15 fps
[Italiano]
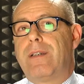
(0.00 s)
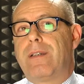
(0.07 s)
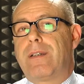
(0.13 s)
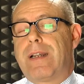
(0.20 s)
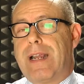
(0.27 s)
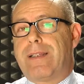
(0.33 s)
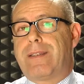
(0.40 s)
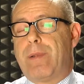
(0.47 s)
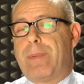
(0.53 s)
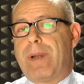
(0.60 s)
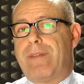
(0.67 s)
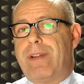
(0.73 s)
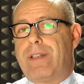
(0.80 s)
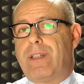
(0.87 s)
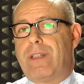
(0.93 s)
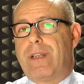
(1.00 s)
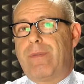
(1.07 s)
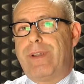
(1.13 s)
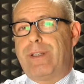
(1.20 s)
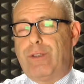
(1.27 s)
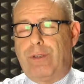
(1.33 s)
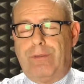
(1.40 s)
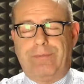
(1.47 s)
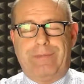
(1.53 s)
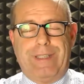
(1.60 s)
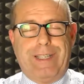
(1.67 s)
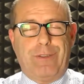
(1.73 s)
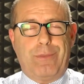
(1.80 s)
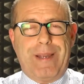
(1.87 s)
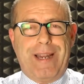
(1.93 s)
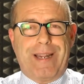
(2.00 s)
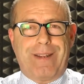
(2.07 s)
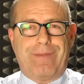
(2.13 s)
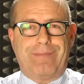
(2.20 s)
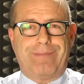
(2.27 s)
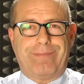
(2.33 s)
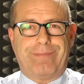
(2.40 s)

Grazie per averci seguito. A domani.